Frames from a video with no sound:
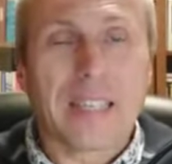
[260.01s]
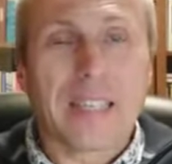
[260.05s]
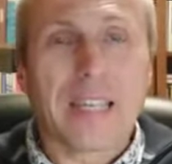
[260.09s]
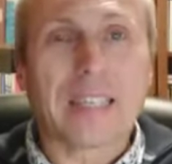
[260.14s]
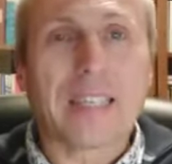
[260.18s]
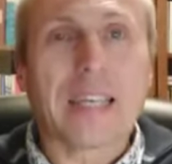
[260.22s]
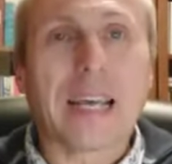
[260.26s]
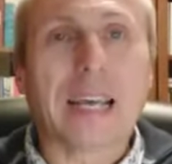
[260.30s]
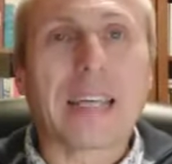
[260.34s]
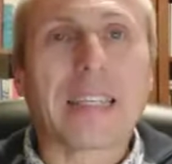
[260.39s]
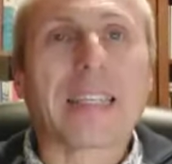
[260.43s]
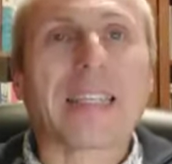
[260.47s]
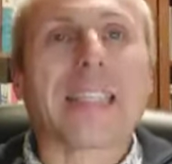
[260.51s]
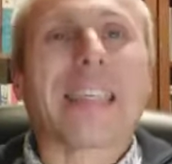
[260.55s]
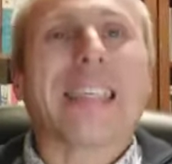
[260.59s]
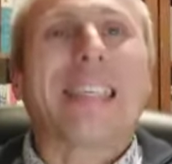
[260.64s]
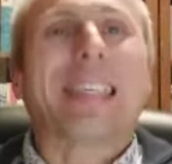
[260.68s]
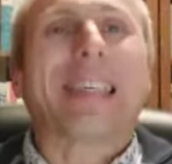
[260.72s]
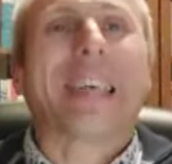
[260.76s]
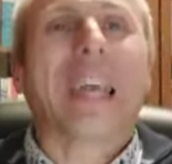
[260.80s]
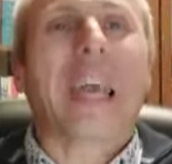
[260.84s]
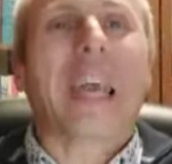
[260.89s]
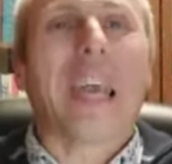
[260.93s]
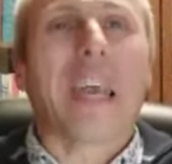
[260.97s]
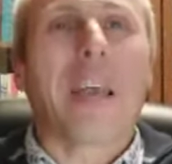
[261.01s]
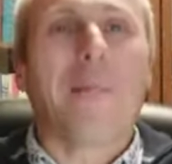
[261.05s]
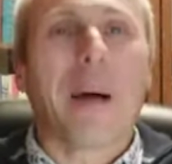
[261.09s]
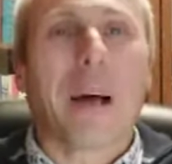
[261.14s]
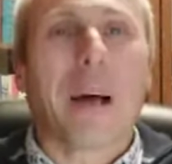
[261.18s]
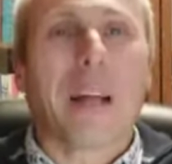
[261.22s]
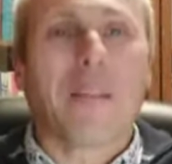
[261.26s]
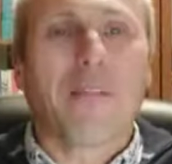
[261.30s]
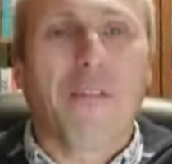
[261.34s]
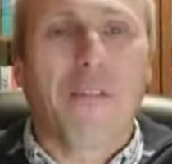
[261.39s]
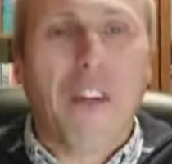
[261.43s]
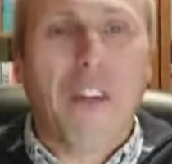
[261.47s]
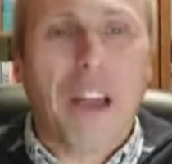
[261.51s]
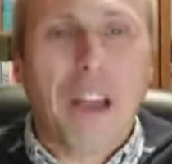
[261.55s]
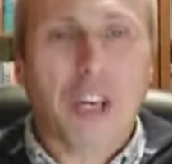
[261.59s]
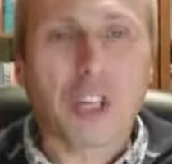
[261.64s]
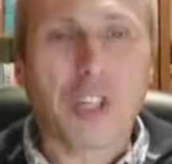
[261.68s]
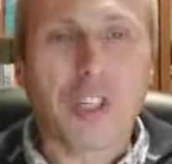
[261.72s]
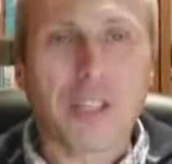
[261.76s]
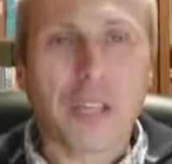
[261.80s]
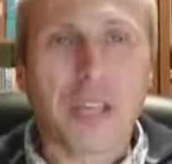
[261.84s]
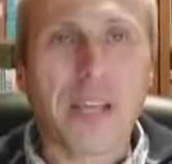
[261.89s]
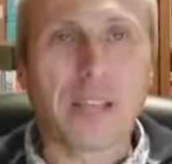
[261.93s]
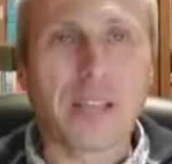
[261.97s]
Das heißt, jemand
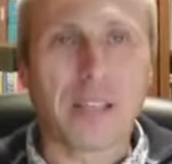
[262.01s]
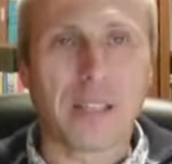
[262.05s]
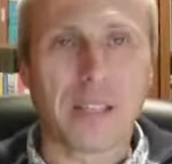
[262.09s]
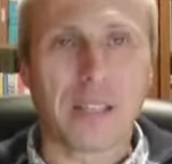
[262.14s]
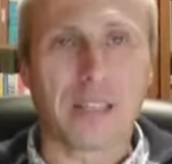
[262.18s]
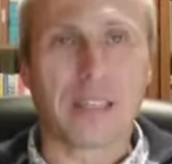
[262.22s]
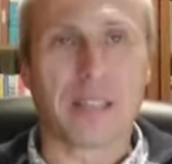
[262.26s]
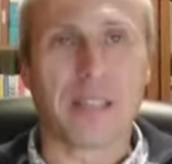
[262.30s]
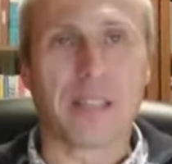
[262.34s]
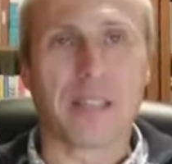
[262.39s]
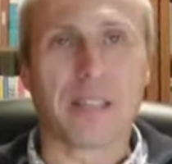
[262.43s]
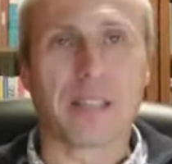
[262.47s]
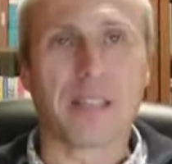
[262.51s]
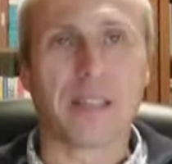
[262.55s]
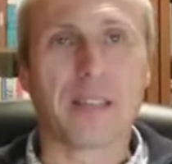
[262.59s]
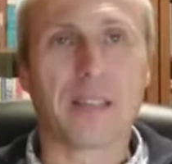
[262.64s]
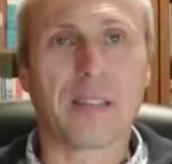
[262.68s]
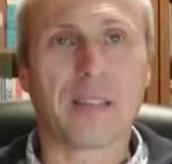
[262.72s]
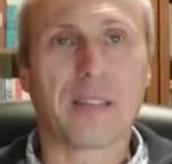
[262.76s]
versteht dich.